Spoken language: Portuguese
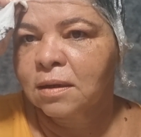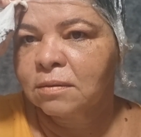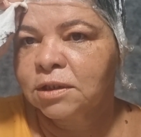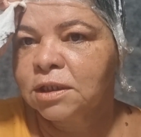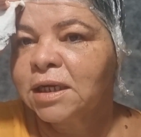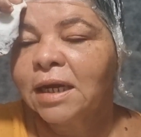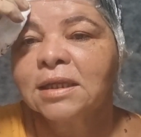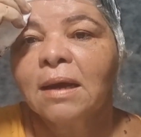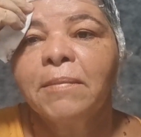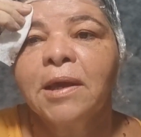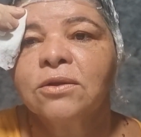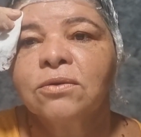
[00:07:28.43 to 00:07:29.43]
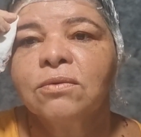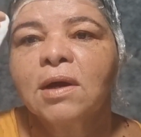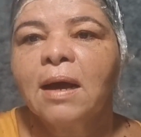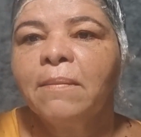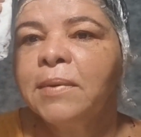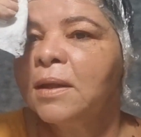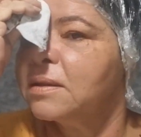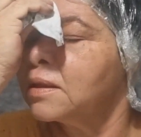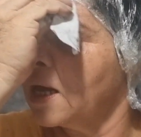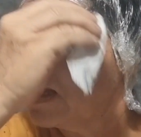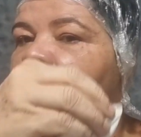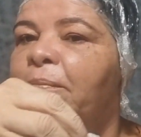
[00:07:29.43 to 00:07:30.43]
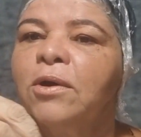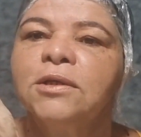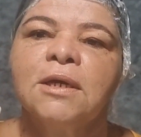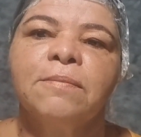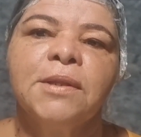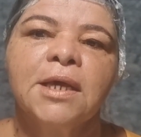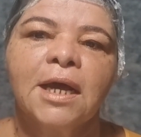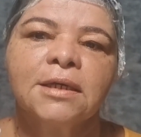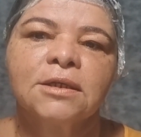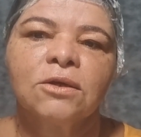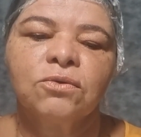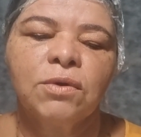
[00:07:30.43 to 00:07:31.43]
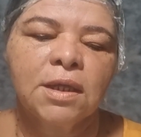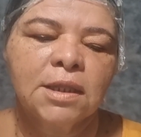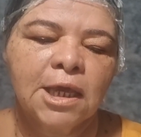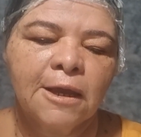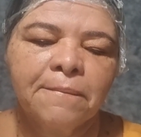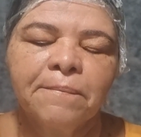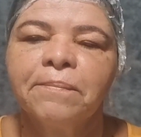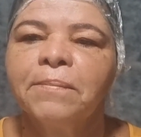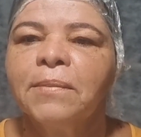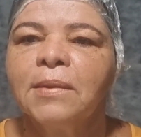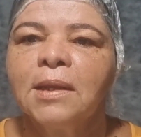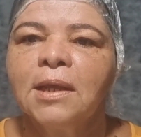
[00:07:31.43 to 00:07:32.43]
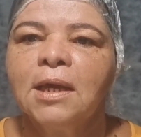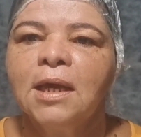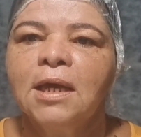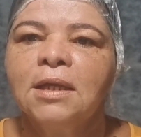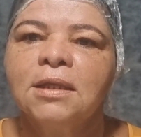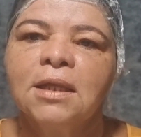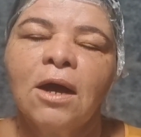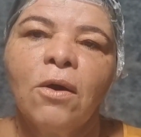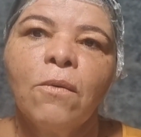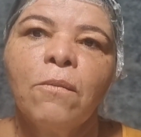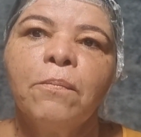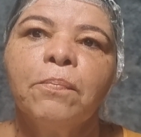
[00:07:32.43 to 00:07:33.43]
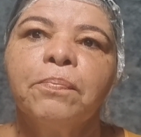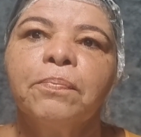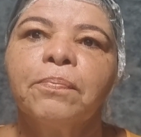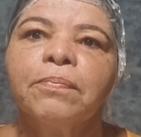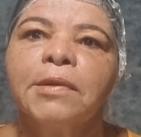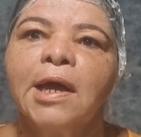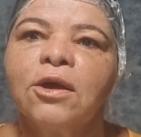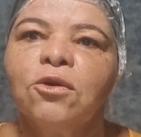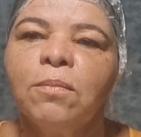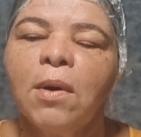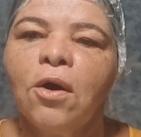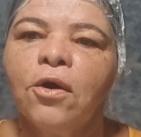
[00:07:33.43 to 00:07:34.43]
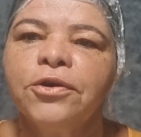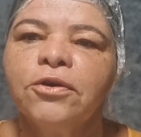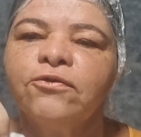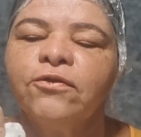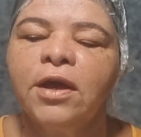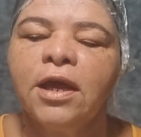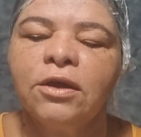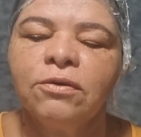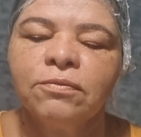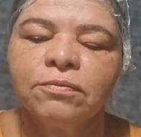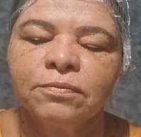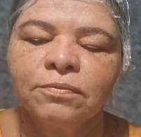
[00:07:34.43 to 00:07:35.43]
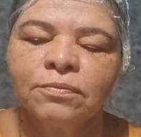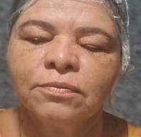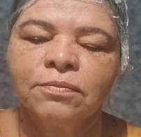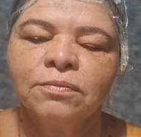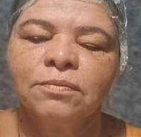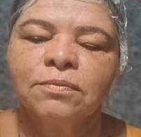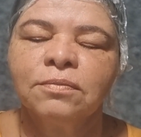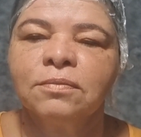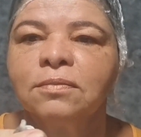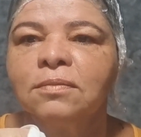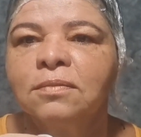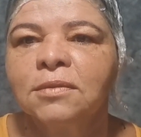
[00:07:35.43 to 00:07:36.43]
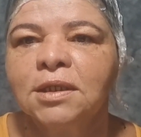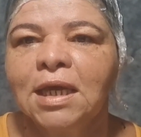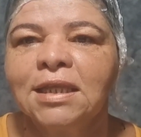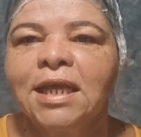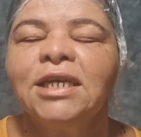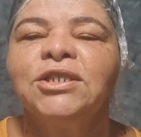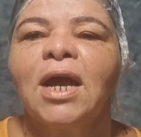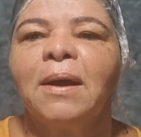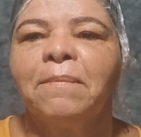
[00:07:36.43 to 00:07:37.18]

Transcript: De tratamento no cabelo, tá? Após a aplicação do Enei. Então, daqui uma hora eu venho. E até já.